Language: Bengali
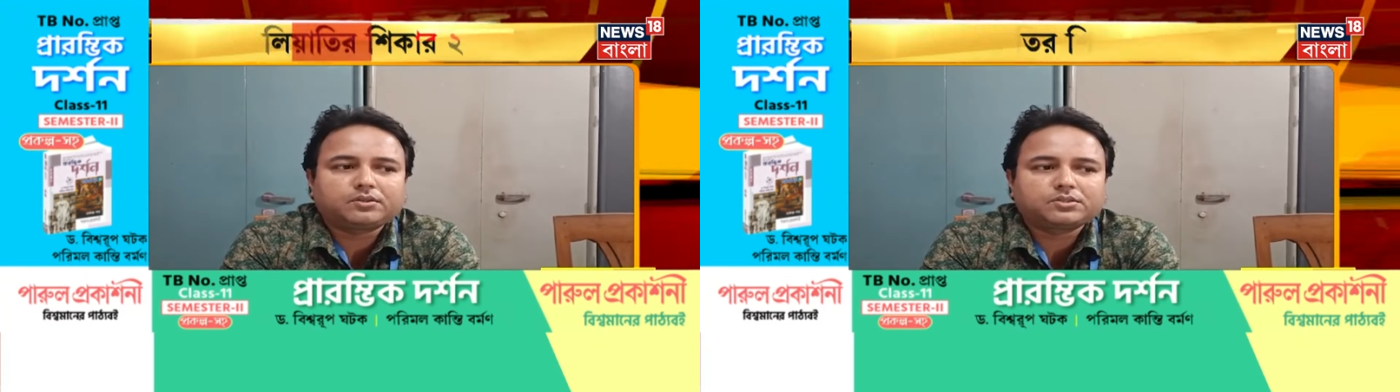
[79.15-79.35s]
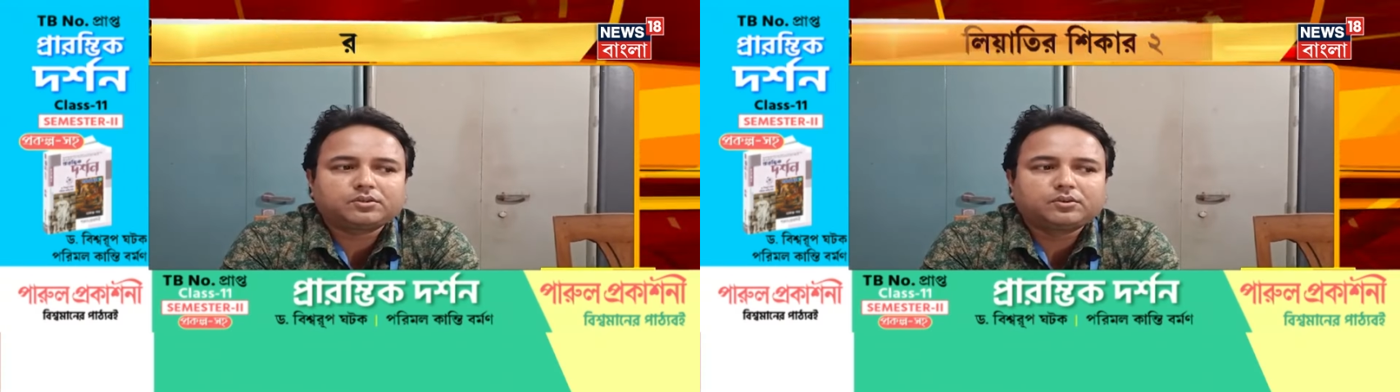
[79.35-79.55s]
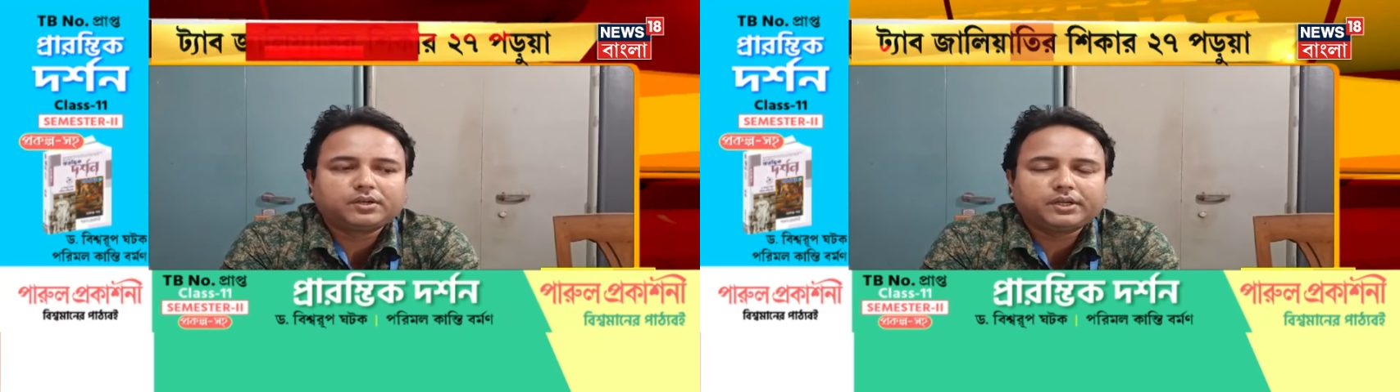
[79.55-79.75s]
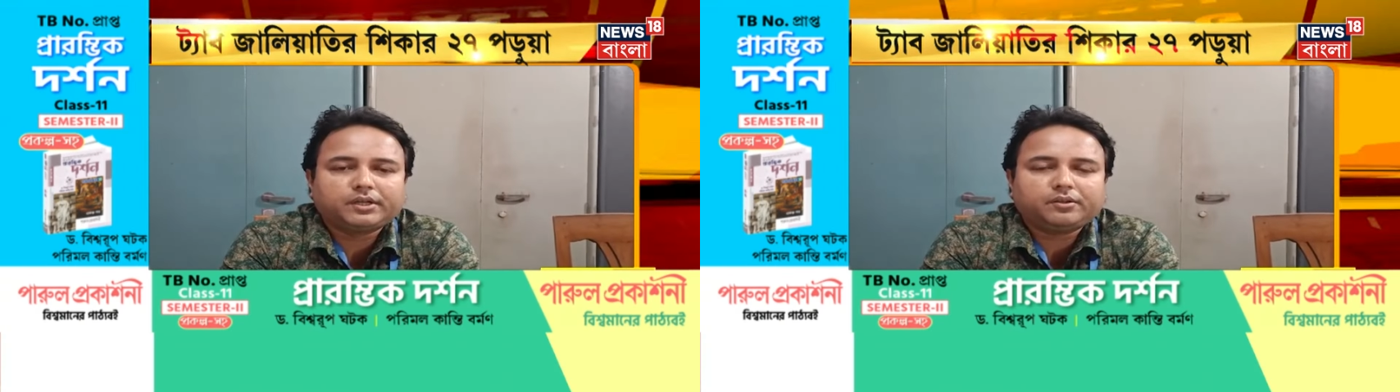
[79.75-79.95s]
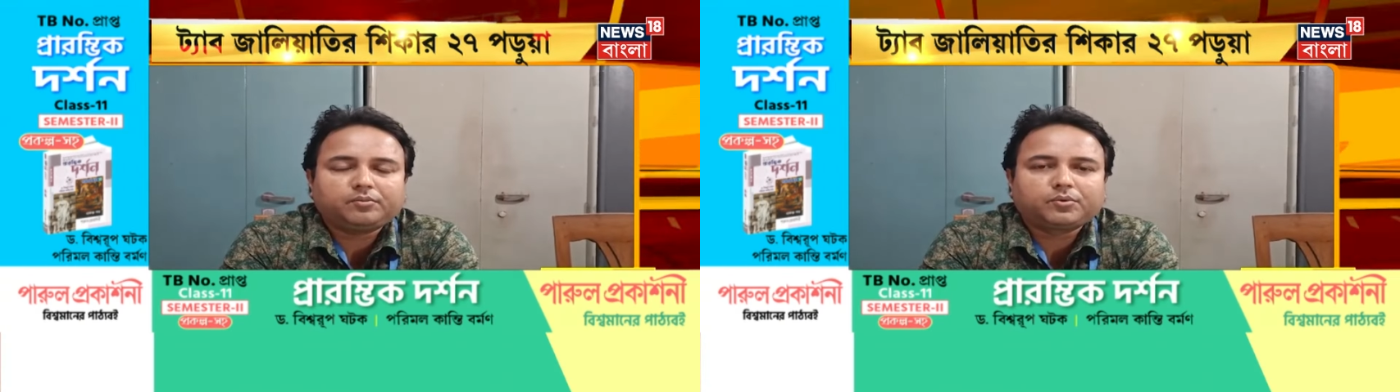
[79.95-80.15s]
দ্বারস্থ
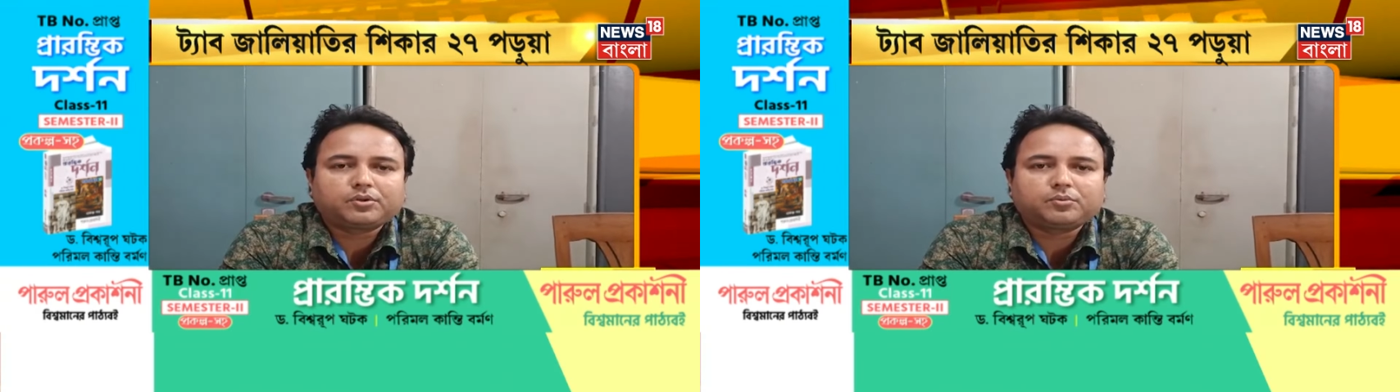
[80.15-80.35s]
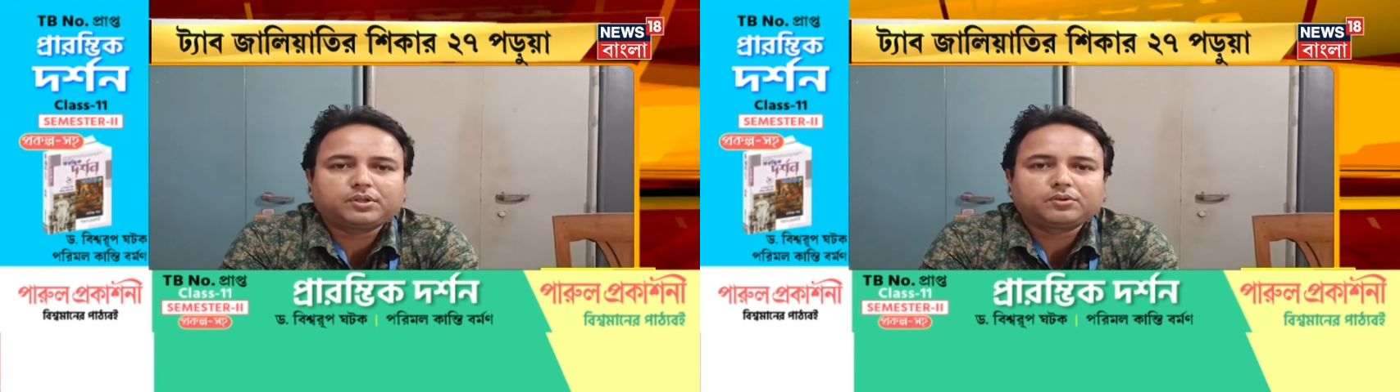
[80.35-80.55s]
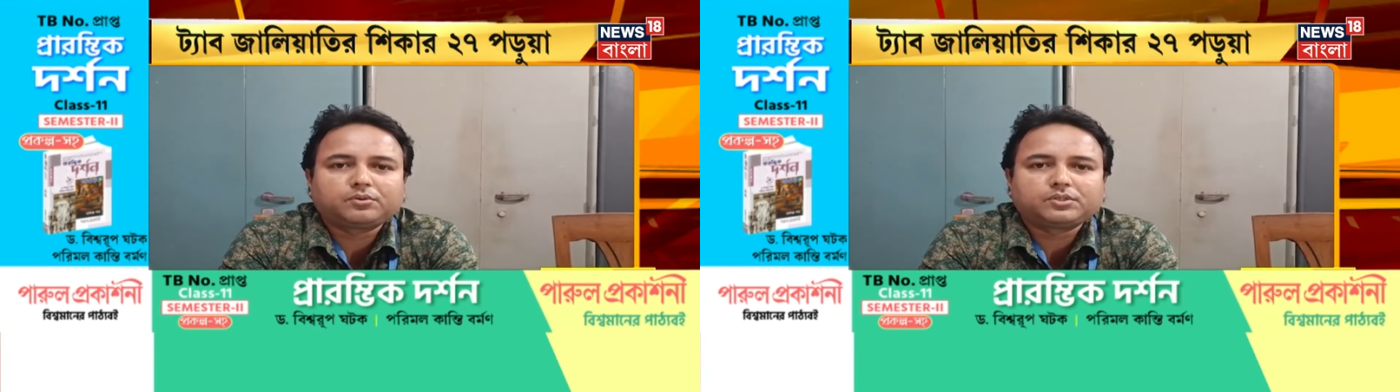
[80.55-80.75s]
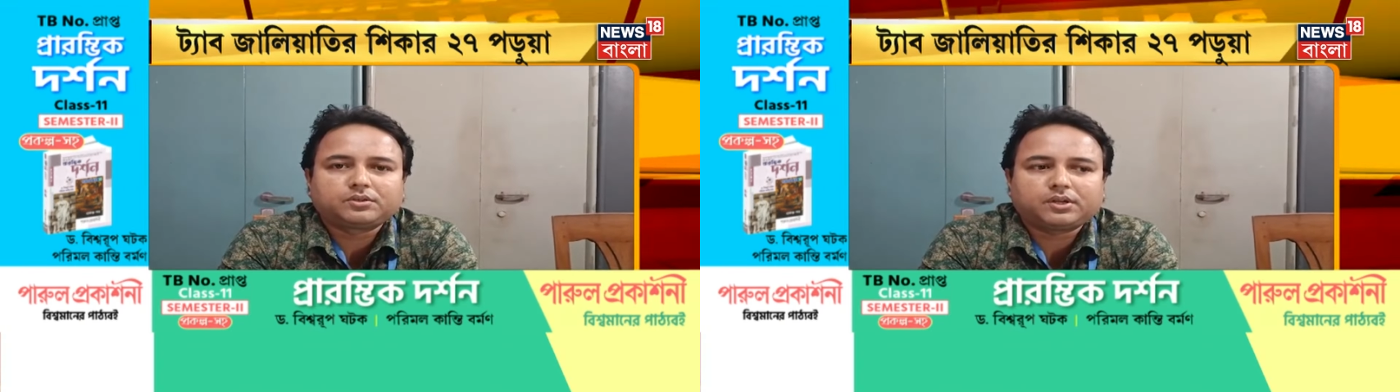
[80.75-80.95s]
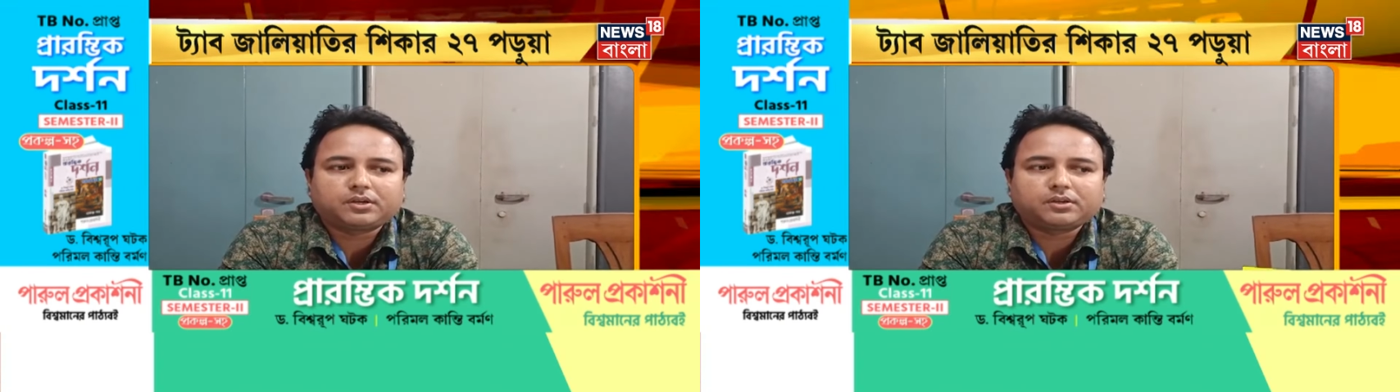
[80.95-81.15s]
হয়ে মোটামুটি কুড়ি
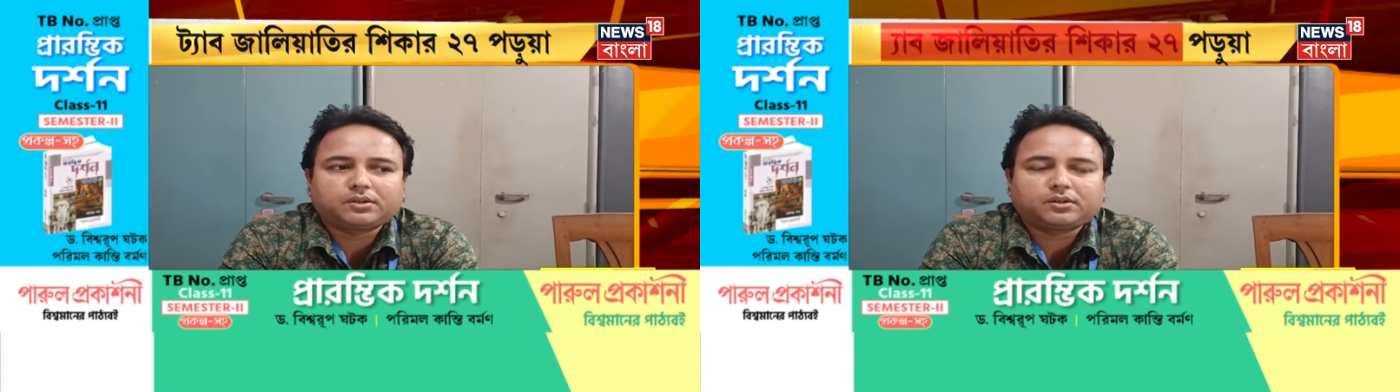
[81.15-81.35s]
জনের